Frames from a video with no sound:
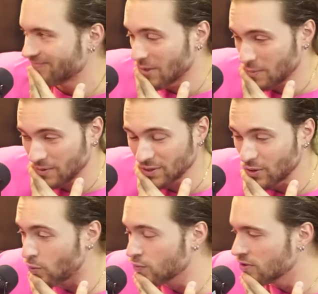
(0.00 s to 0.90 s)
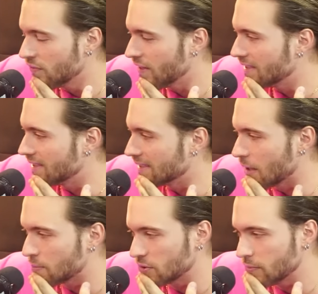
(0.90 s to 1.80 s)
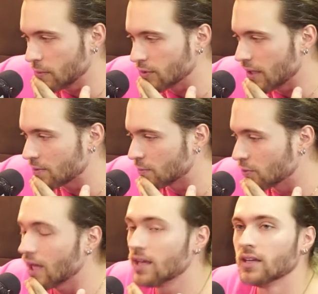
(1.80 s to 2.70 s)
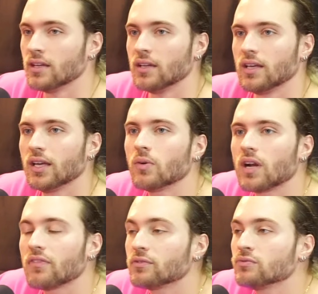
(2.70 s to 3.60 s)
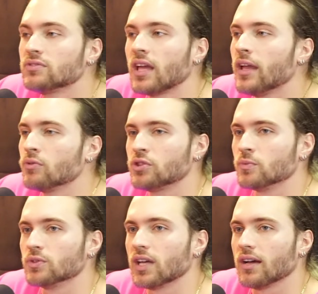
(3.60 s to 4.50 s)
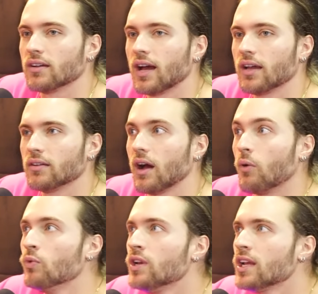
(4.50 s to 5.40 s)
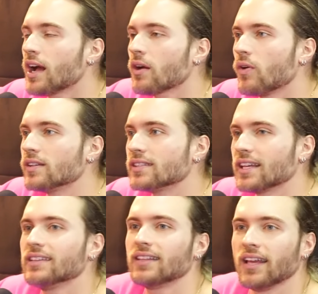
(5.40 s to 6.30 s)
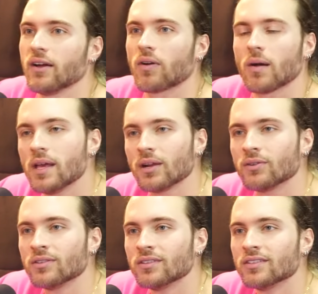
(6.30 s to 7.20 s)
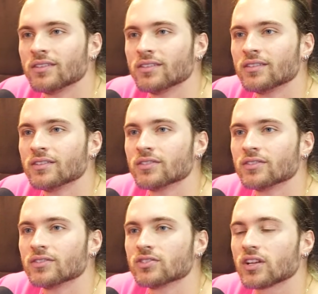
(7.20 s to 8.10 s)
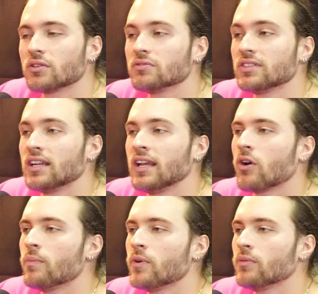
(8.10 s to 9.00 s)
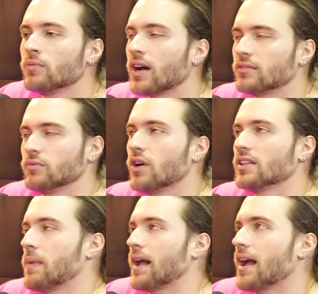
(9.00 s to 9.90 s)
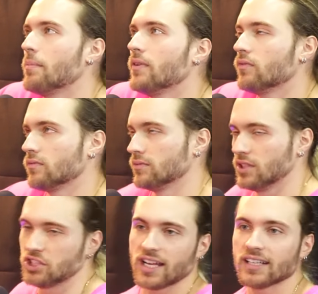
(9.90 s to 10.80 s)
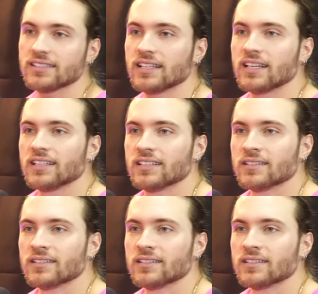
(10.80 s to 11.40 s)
eu preciso de algum diferencial, preciso me mudar, preciso mudar. Eu olhar e falei, não tem onde mudar. A única coisa que tem é o cabelo. Só que não tem nem como eu não vou raspar cabelo, deixar crescer.